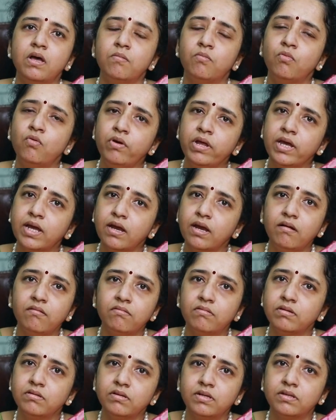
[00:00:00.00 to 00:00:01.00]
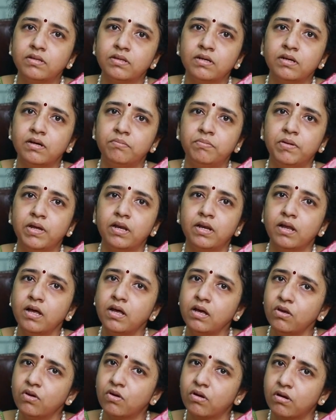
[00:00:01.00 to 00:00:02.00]
மூடி கீழே விழுந்துடுது அப்படின்னா
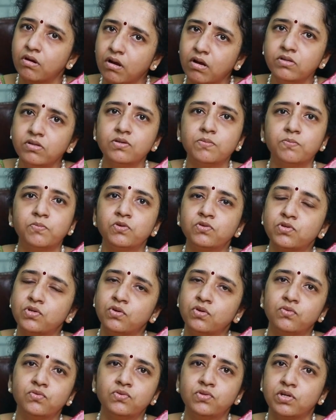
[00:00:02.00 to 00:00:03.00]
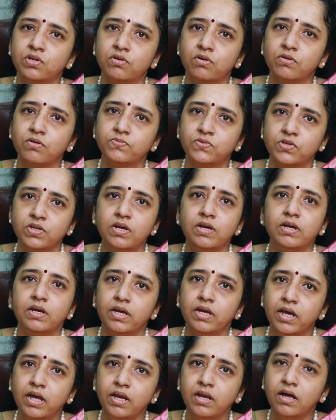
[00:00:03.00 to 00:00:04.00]
யூ ஆர் நாட் சப்போஸ் டு யூஸ் அ ட்ராப்ஸ்
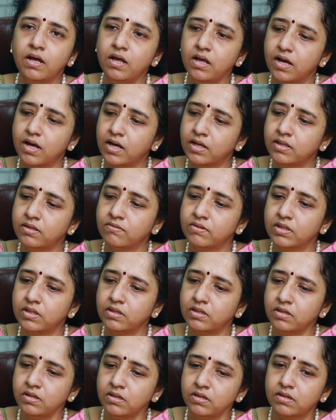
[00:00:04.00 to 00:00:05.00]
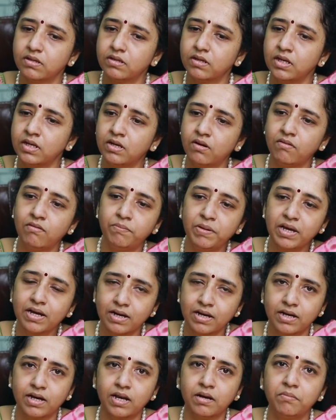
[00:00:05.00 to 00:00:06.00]
ஏன்னா அது வந்து இட் வில் பி
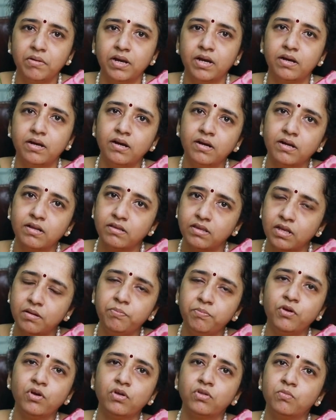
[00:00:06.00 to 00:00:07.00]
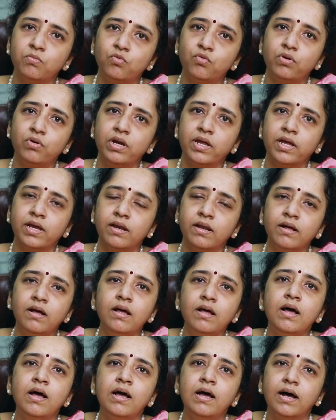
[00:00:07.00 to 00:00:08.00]
கண்டாமினேட்டட் அண்ட் திருப்பியும் அது மூடினீங்கன்னா
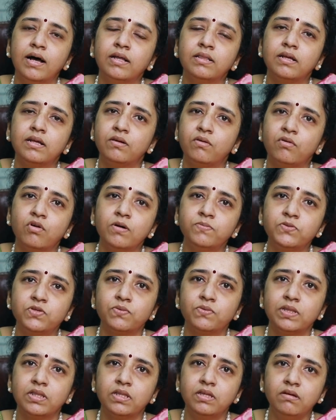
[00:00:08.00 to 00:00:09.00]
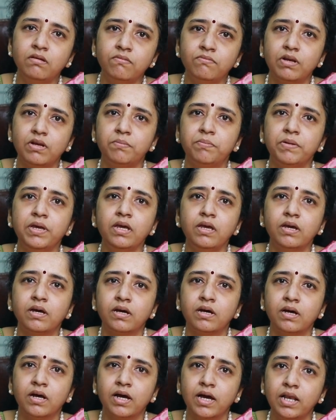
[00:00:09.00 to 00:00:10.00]
அந்த ட்ராப்ஸ் வந்து வில் பி
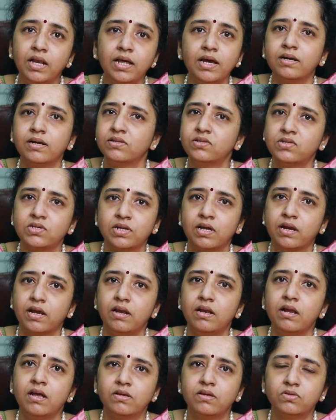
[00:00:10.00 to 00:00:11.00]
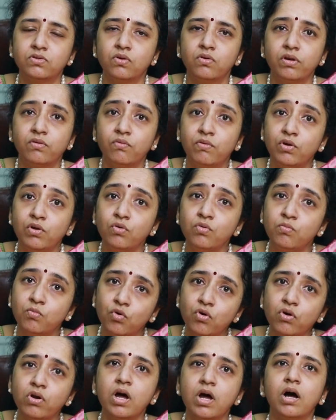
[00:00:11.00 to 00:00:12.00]
ஹைலி அன்ஸ்டரைல் ஸோ இட் வில் டூ
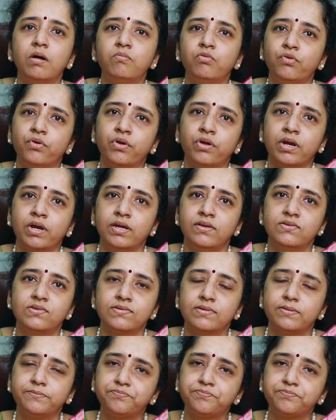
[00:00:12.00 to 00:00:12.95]
மோர் ஹார்ம் டு யர் ஐஸ்